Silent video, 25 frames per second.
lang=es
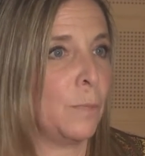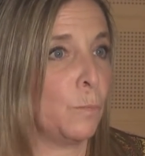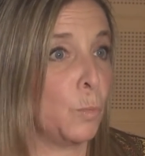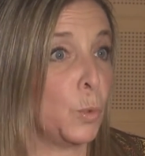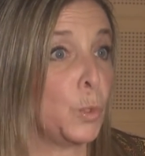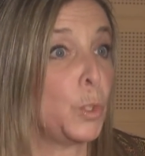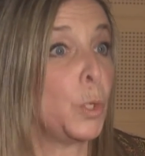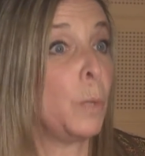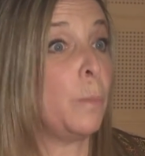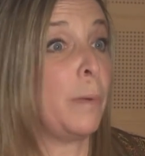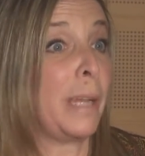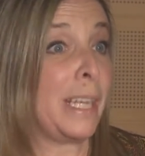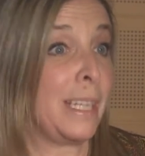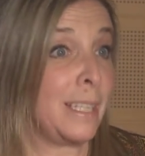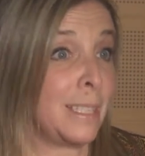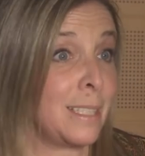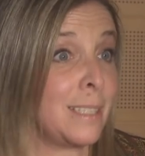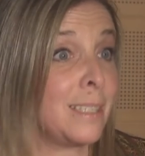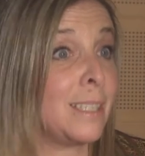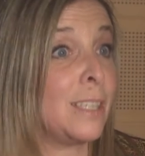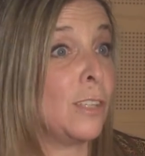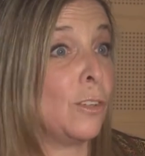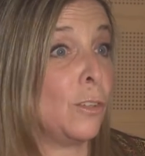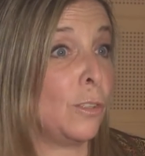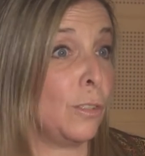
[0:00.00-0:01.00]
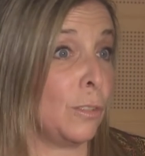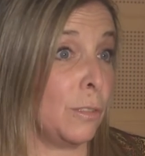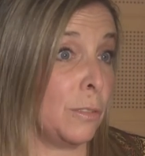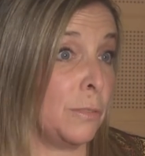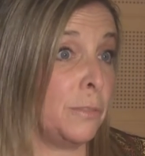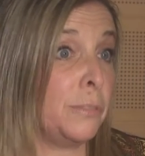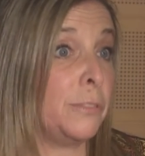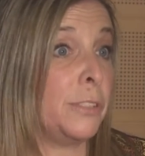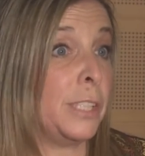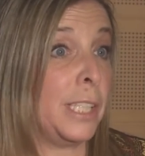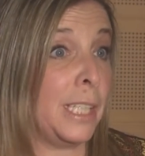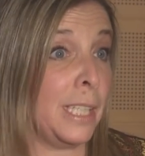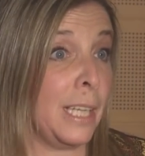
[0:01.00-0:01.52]
mucho parecido
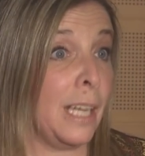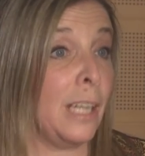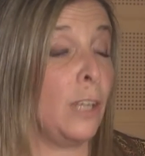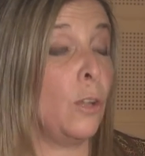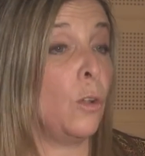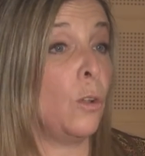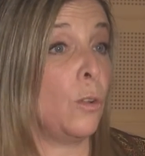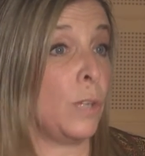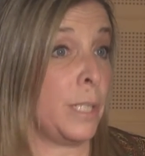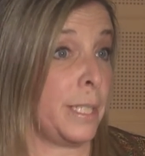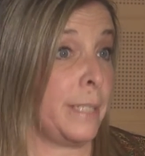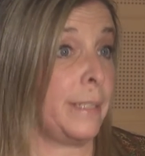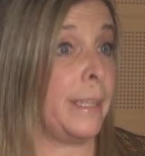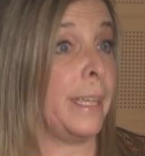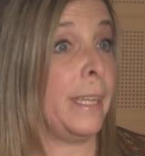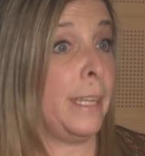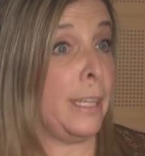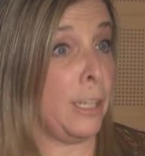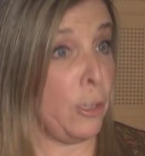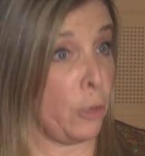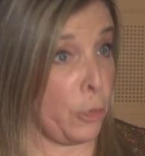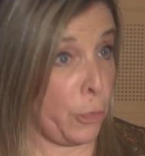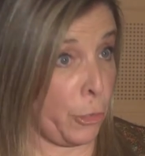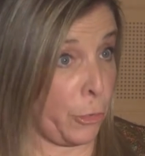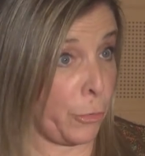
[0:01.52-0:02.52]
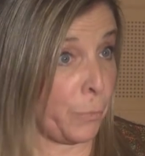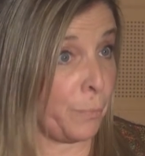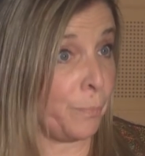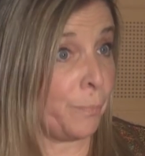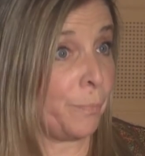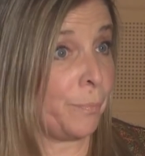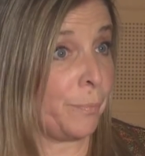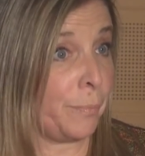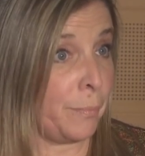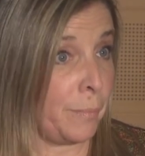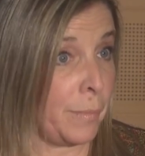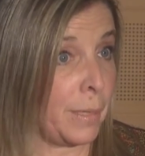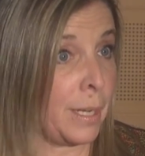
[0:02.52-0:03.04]
con Frida en lo exterior,
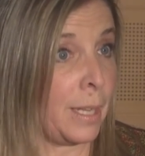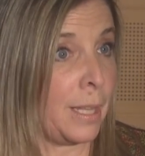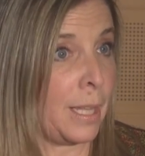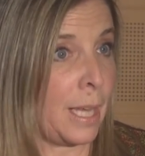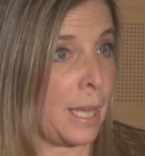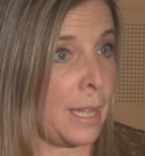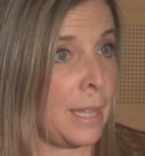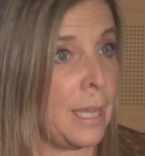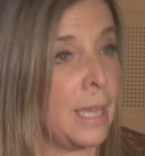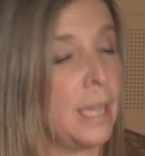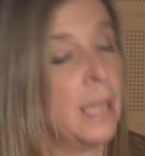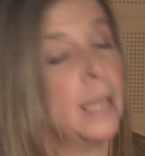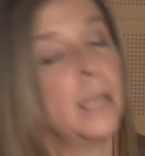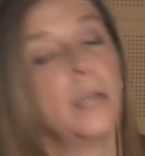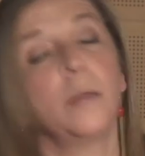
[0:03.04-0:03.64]
¿verdad?